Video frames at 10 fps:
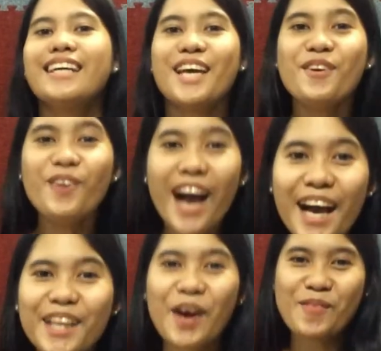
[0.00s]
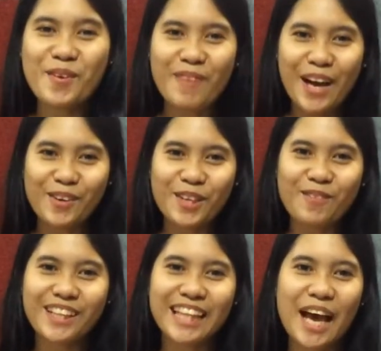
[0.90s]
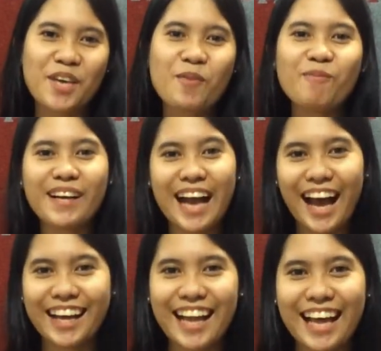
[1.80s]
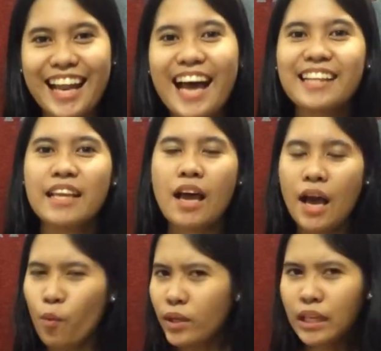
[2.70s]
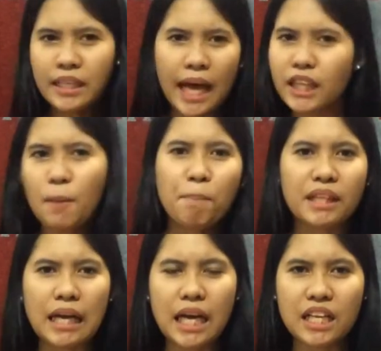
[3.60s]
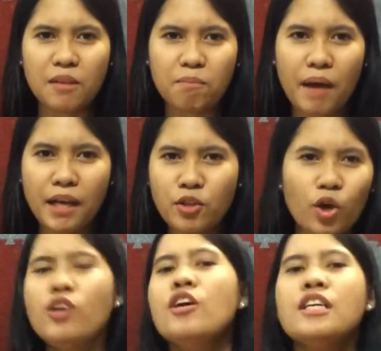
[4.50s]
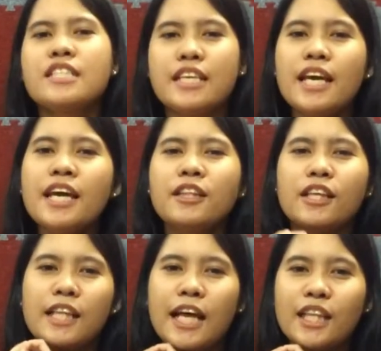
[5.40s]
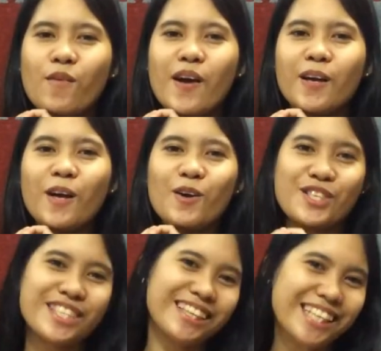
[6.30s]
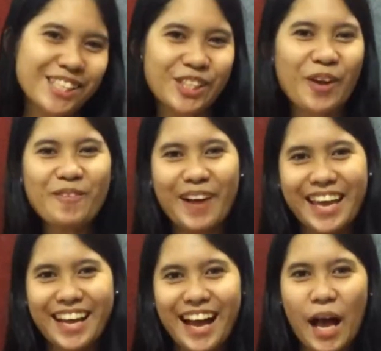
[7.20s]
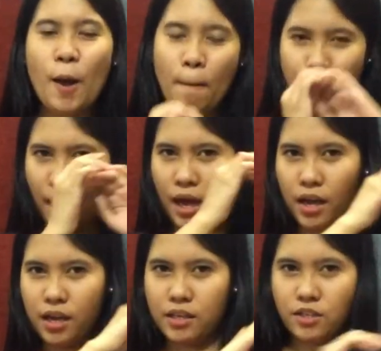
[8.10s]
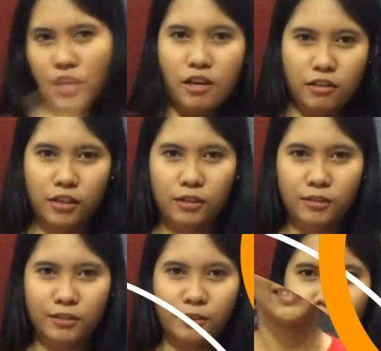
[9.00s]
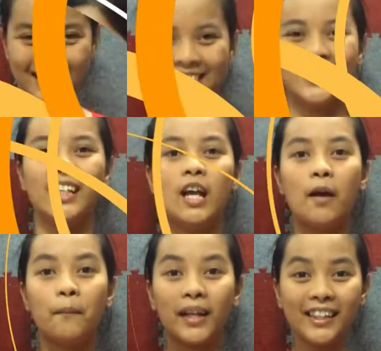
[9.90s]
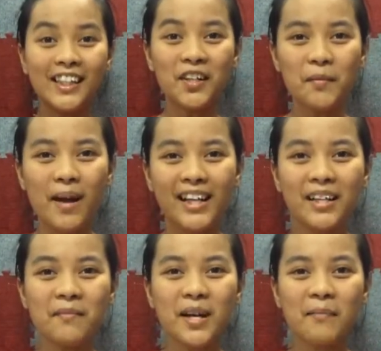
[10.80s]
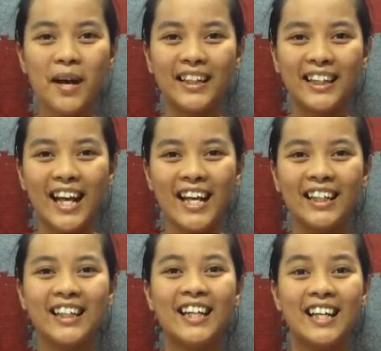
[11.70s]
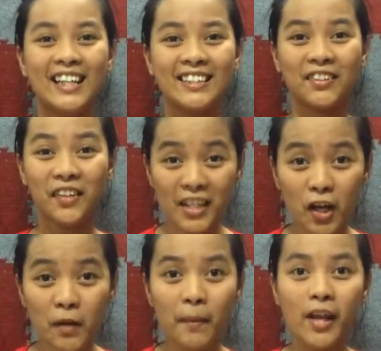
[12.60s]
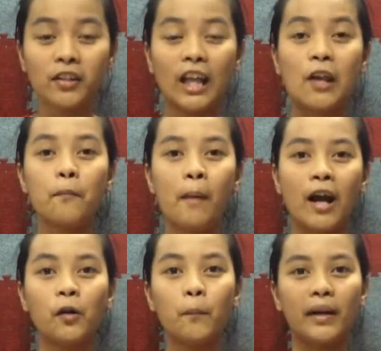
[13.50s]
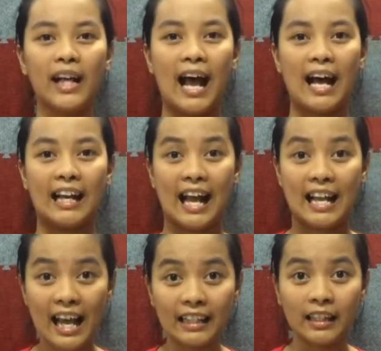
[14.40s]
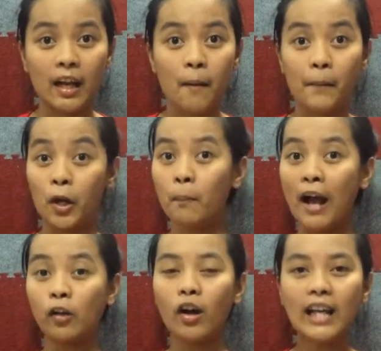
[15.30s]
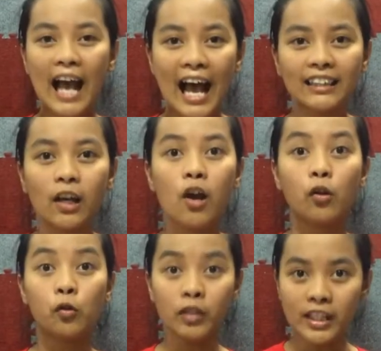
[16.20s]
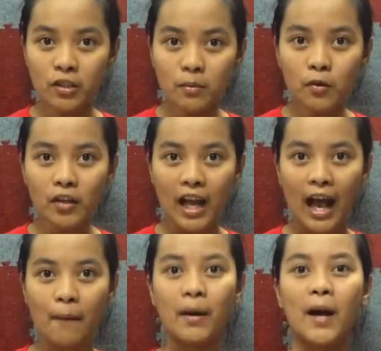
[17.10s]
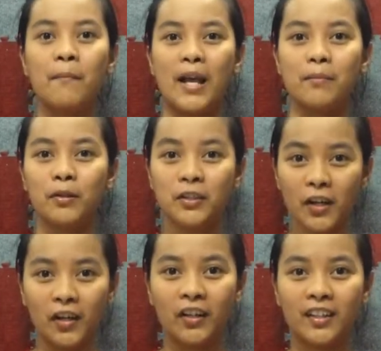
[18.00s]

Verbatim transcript: Ngayong araw, may bago naman tayong pag-aaralan. Huwag na nating patagalin pa, no? Sige, tinatawagan ko si Teacher Micah. Pasok! Magandang umaga mga bata! So ngayon, meron tayong bagong pag-aaralan. Pero bago ang lahat, kunin nyo muna ang mga Bible nyo.